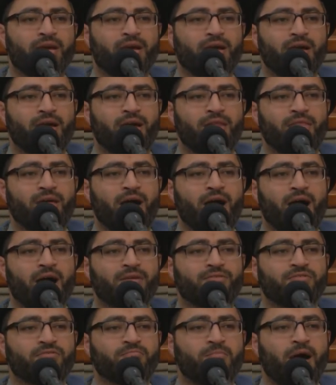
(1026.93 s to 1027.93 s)
اذا
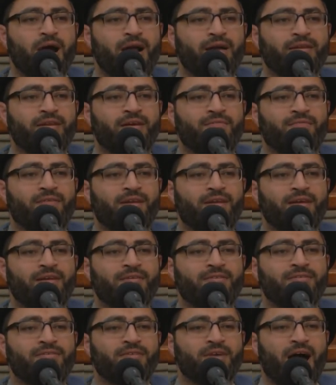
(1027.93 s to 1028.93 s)
اصبحنا في
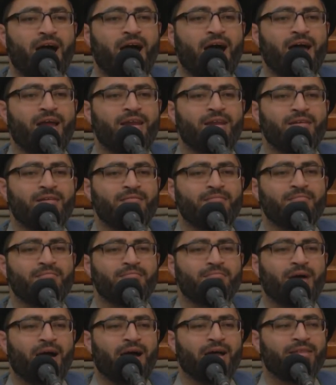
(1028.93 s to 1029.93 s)
الانسان
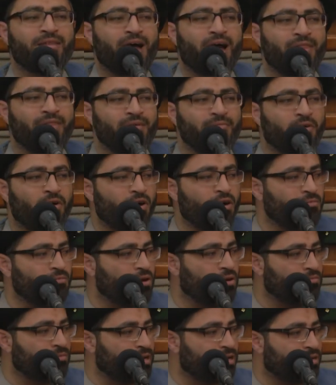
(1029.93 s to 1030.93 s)
بعد هذا ما هو
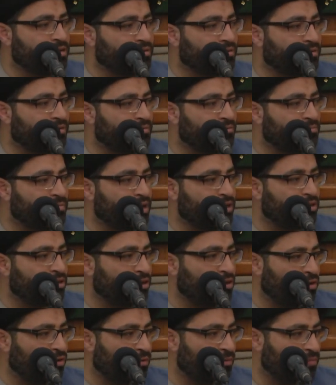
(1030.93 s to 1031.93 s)
مؤمن بل
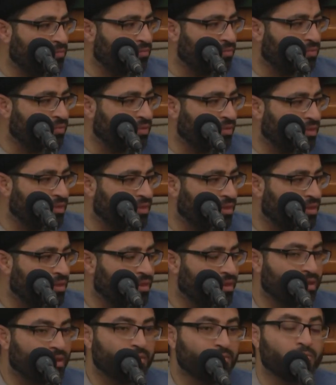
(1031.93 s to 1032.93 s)
شنو
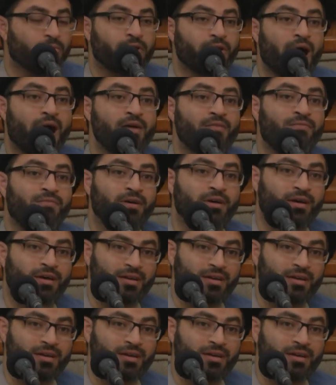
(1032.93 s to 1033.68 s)
منافق